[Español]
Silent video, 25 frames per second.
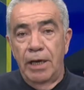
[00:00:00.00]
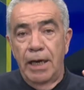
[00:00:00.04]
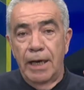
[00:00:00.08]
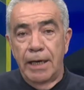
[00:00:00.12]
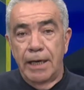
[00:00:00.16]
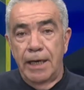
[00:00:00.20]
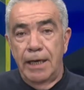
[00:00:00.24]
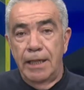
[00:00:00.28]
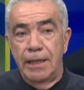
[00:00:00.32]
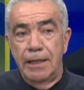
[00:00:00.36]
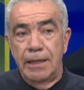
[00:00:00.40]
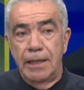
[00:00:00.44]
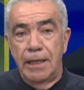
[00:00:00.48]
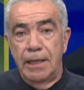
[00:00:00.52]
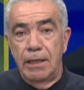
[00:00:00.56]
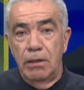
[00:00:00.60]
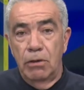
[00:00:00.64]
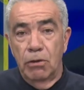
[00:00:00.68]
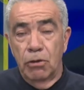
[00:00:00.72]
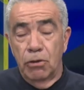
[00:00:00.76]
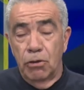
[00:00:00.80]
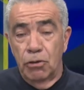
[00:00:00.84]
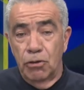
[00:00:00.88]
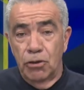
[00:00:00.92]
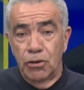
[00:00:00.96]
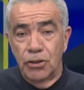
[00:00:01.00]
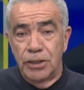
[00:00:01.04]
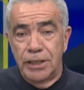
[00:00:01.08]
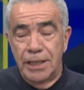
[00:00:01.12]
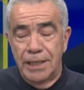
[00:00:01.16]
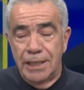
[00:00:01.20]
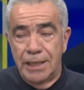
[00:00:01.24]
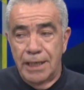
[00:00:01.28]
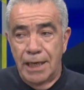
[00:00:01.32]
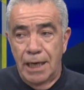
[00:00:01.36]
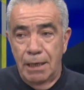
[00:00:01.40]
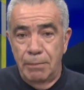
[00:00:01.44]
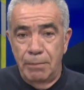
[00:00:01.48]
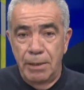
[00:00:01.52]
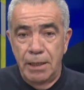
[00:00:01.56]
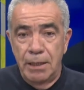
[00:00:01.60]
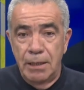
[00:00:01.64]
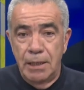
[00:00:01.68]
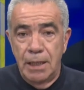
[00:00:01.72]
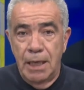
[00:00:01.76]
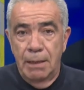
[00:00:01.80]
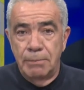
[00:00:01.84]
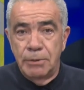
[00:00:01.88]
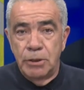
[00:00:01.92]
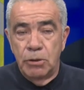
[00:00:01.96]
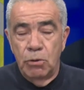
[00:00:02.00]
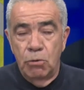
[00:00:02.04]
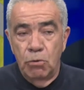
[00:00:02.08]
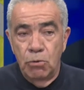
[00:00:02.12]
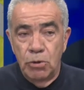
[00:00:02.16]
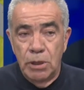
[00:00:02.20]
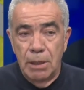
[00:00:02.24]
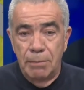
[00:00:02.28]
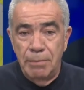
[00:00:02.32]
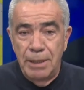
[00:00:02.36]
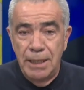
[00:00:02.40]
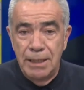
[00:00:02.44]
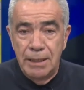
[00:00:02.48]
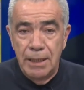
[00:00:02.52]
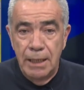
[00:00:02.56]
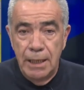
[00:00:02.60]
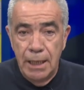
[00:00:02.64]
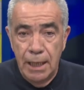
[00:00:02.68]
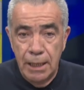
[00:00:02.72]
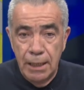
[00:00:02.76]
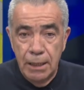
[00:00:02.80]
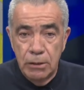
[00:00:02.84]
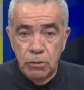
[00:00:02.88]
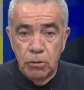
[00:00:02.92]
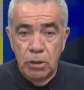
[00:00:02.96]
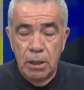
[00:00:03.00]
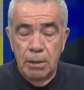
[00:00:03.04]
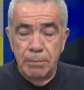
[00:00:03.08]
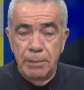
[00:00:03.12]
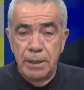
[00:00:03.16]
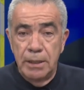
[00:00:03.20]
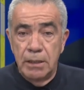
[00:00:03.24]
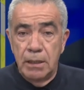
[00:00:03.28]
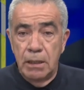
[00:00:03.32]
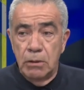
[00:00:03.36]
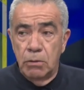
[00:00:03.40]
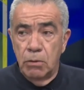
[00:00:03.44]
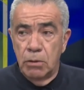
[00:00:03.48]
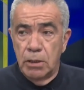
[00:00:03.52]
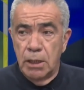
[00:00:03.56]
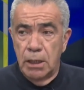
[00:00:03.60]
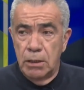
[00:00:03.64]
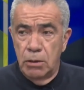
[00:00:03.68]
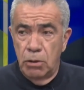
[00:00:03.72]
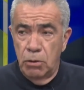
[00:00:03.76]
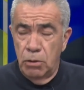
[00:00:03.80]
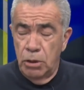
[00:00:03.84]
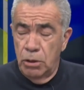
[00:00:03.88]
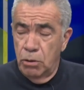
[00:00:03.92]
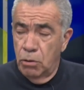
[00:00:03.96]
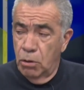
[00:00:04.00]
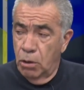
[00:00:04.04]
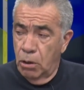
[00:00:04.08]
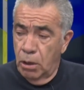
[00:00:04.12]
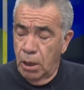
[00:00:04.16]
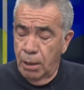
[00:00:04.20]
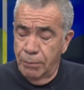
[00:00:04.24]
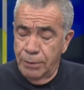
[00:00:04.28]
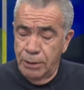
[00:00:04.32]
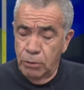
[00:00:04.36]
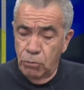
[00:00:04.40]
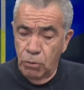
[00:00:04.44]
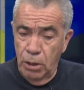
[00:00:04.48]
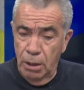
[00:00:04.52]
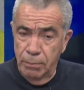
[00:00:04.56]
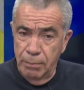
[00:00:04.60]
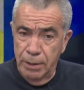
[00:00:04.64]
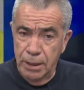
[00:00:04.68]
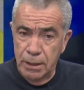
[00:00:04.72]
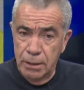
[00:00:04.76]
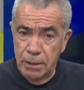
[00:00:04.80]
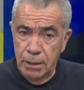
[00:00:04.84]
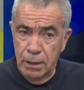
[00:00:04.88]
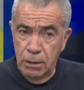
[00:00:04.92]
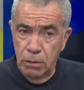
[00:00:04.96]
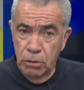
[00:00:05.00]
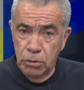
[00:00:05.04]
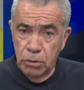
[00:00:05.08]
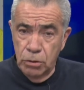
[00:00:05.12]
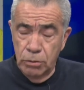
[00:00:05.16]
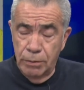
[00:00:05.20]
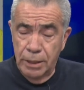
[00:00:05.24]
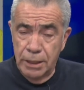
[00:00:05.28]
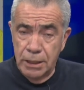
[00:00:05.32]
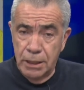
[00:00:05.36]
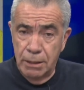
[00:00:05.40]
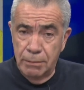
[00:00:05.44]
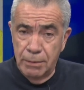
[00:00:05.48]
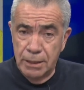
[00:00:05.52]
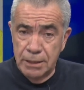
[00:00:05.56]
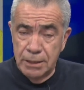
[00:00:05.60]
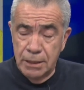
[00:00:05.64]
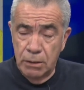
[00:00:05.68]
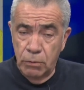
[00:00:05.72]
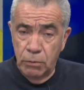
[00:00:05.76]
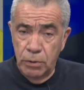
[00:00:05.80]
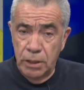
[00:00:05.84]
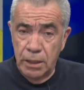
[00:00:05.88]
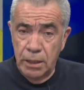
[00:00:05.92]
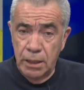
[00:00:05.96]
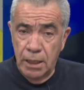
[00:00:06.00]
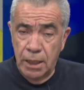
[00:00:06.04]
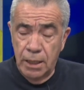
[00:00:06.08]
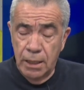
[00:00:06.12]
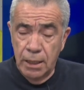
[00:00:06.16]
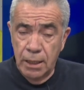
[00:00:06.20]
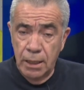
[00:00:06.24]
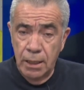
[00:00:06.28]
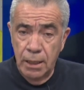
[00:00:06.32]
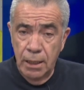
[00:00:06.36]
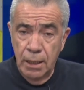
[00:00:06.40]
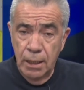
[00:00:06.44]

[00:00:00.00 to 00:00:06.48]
gente y no conocen realmente absolutamente nada, solamente tocan de oído habitualmente, ¿no? Sobre el tema de seguridad.